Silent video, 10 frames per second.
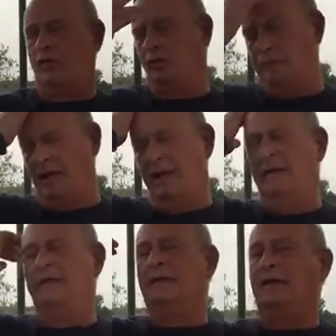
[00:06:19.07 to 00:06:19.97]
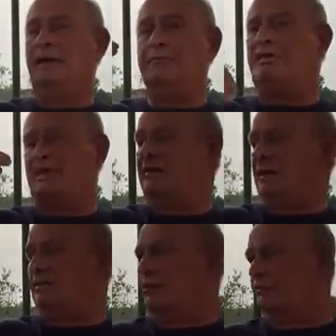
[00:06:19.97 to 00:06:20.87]
l'opera, è
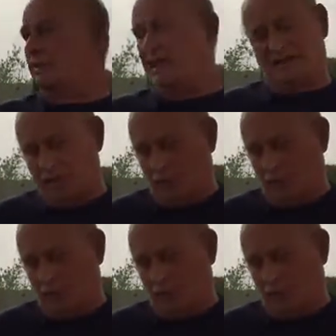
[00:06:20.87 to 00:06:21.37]
passata di competenza,